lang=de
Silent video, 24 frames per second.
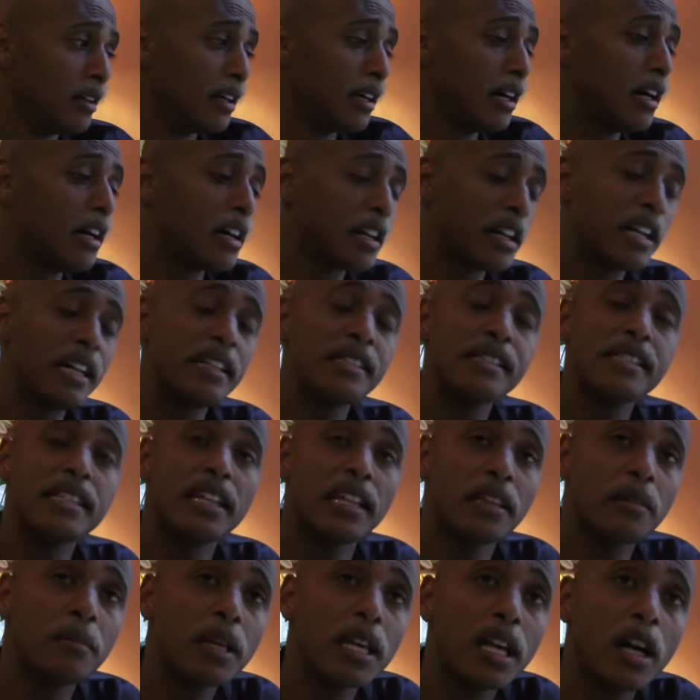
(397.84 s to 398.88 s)
Ja, Ranz
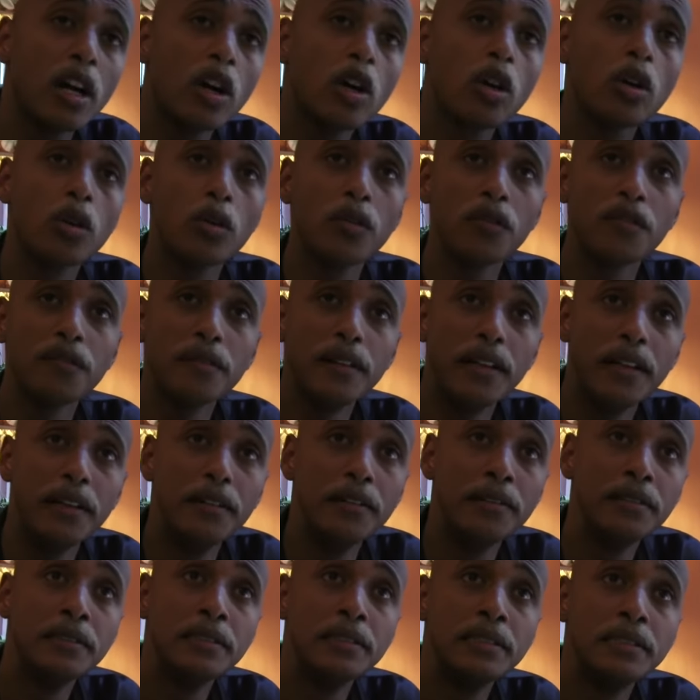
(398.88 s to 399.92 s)
hat mich angerufen.
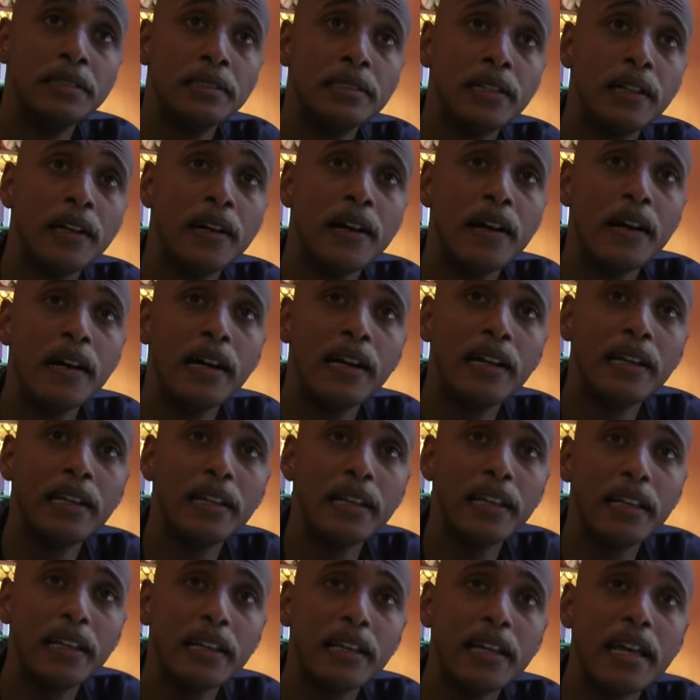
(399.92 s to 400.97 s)

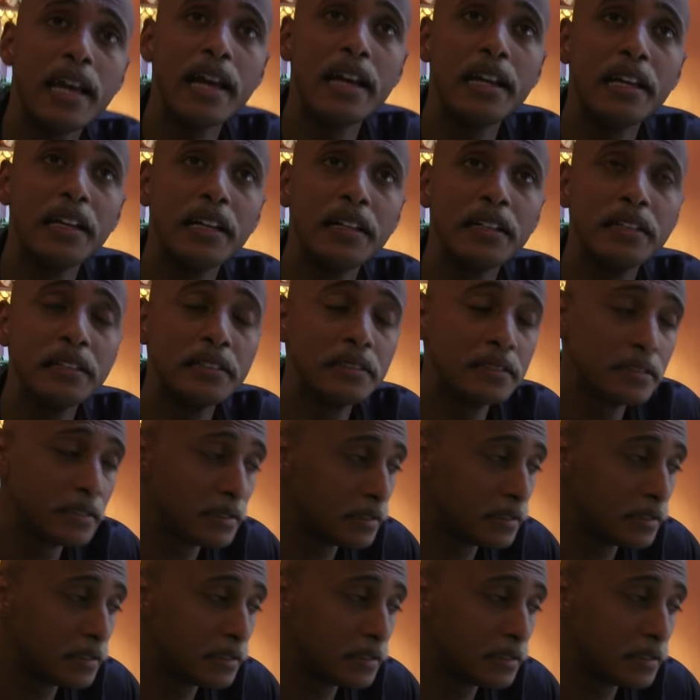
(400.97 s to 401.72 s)
Okay. Ja, ja.